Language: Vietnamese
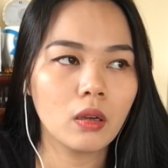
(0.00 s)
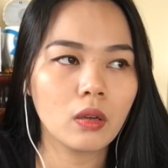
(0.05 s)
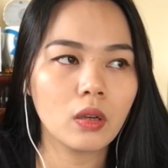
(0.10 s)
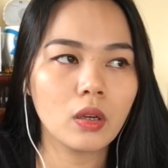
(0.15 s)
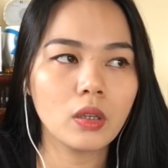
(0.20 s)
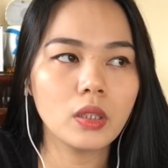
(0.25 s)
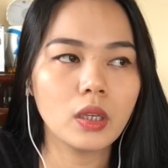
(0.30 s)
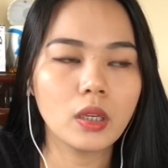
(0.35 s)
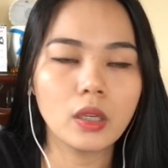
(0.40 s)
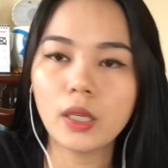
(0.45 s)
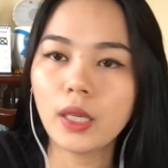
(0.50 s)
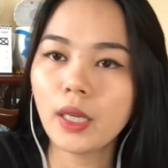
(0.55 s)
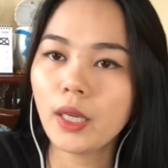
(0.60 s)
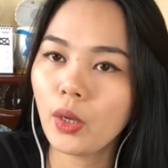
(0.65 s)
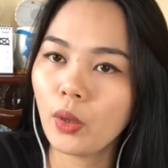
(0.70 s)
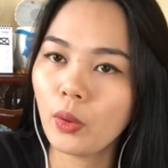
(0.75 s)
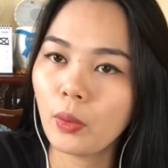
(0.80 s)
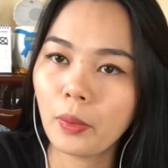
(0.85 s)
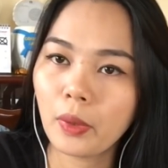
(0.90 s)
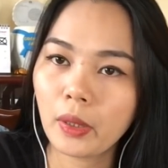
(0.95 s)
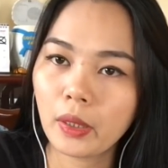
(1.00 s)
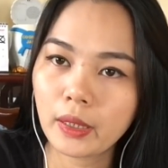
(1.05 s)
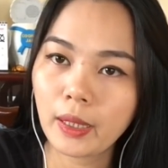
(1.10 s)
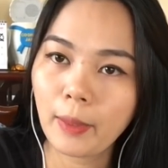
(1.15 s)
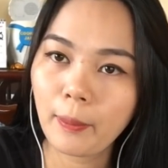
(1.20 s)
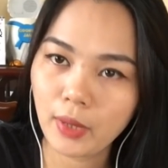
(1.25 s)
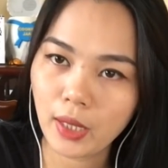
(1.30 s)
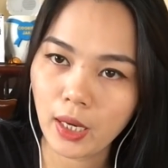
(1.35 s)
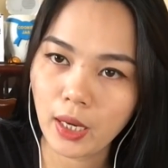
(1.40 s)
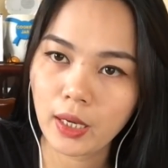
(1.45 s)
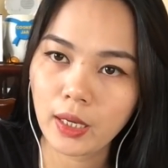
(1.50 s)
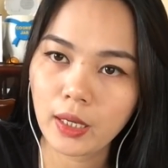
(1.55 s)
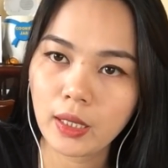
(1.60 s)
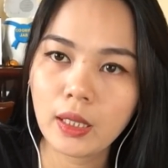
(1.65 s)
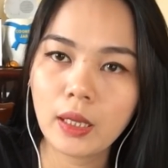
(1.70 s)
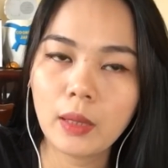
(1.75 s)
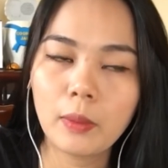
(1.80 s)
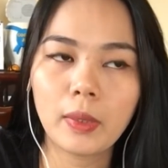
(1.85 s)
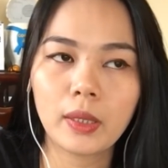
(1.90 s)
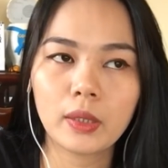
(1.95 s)
có những cái điều mà cấm kỵ,
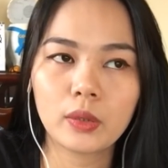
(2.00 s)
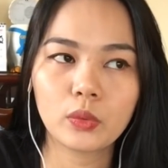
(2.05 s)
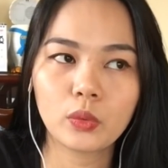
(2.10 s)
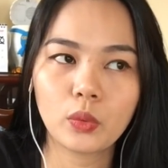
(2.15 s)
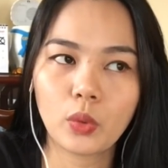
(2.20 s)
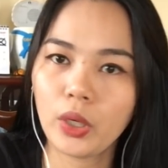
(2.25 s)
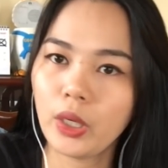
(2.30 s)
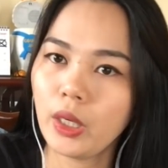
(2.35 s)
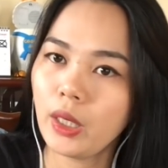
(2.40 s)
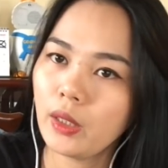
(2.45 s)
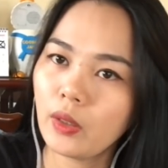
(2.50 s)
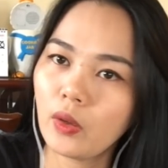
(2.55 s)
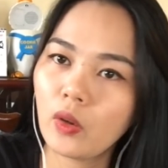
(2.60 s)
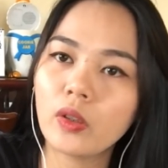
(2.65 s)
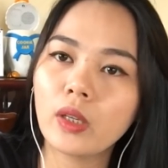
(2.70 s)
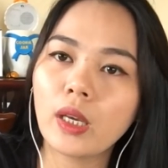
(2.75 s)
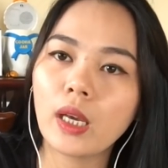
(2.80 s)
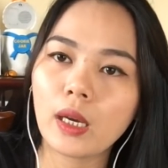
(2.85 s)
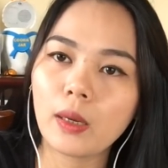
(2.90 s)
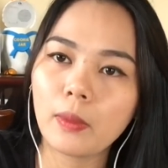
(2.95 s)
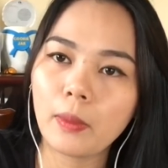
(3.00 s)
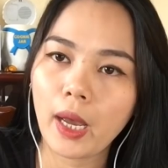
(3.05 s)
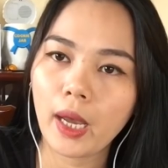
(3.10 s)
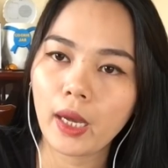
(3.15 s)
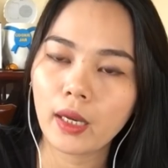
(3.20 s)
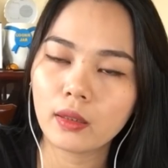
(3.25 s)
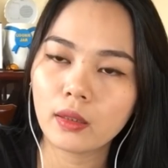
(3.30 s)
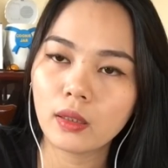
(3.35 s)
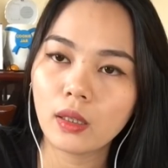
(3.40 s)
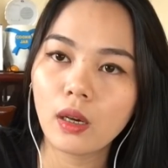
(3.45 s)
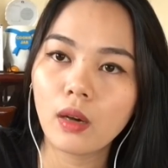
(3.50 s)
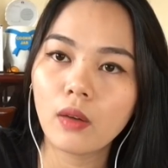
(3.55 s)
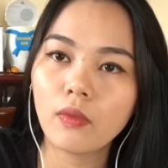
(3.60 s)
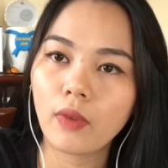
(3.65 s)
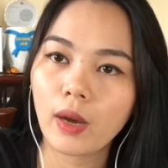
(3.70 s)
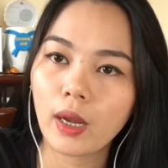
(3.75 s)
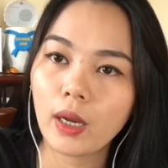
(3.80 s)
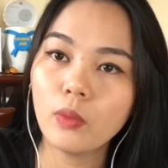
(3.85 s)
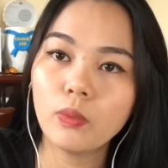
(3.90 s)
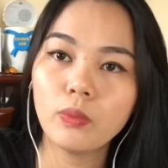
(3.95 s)
nhưng mà tùy thôi nha các bạn, chứ không
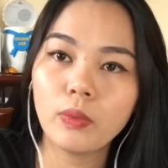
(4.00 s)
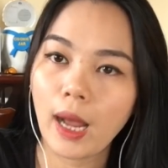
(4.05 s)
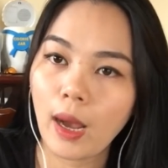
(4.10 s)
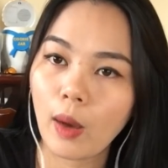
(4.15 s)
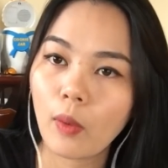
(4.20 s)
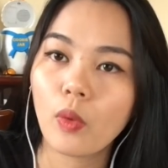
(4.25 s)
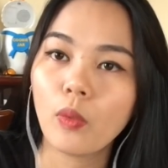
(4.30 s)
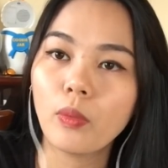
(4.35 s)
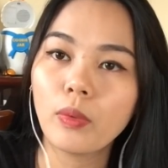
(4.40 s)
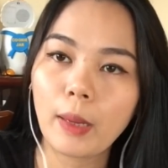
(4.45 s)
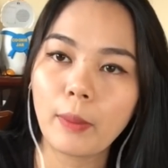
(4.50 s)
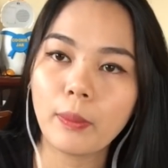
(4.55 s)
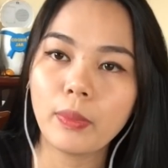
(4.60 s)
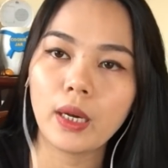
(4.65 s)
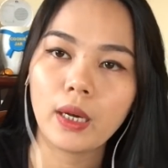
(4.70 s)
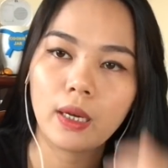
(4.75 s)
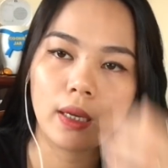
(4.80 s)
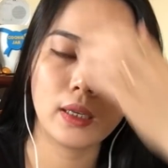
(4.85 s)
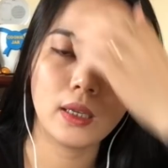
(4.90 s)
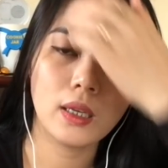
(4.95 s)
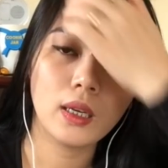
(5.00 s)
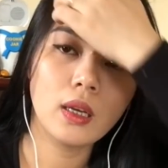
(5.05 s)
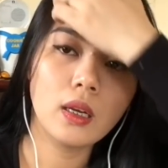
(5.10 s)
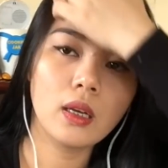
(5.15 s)
phải lúc nào cũng cấm kỵ.